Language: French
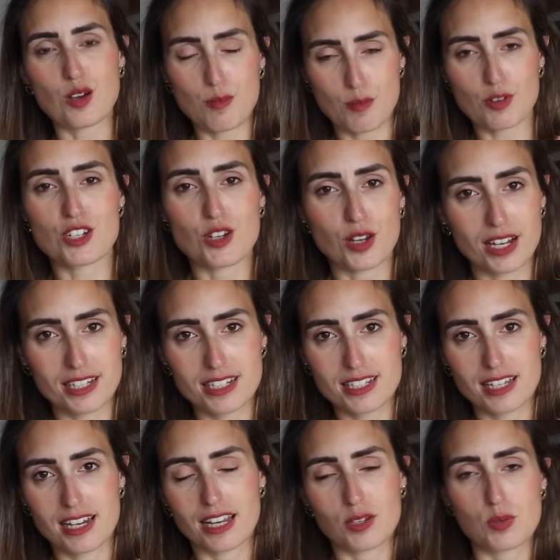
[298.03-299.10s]
comment j'ai
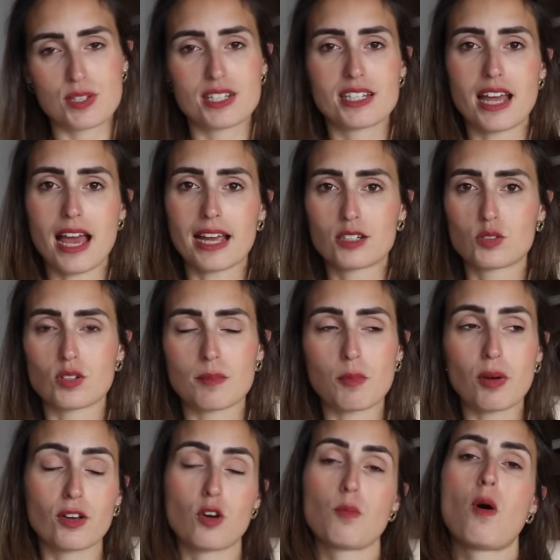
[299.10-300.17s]
organisé la cuisine
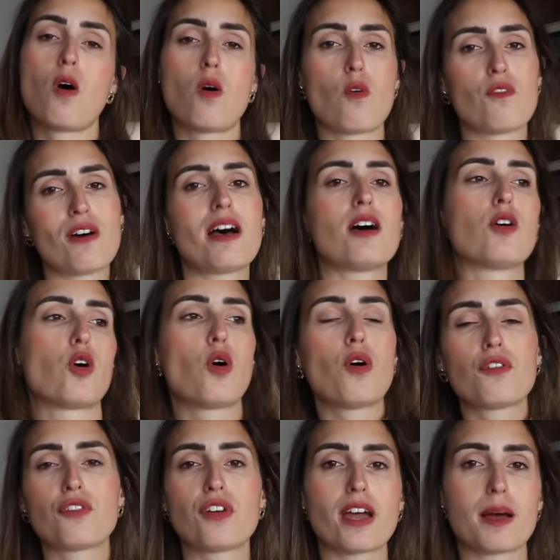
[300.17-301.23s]
actuellement et comment on va
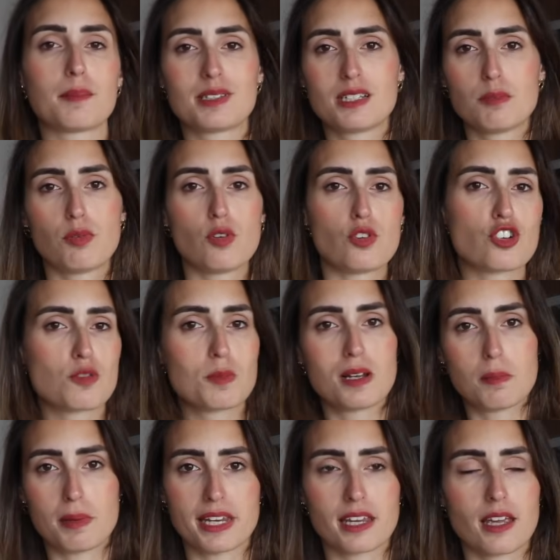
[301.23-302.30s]
refaire un petit peu le
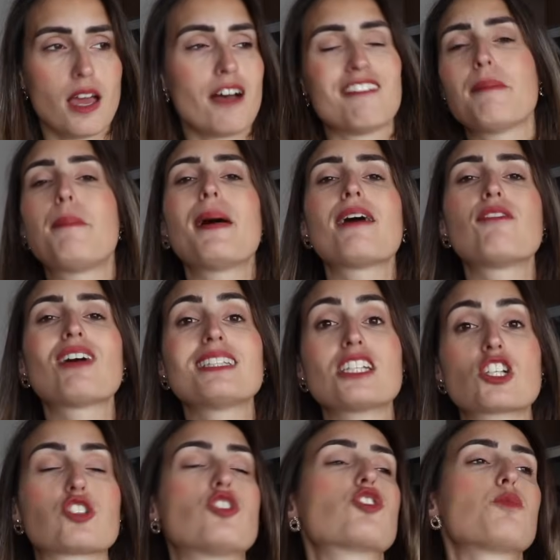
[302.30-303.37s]
schmilblick. va pas avoir des
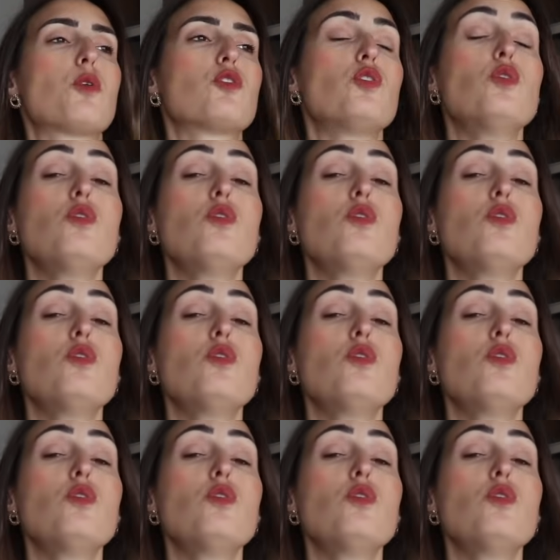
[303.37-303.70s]
changements de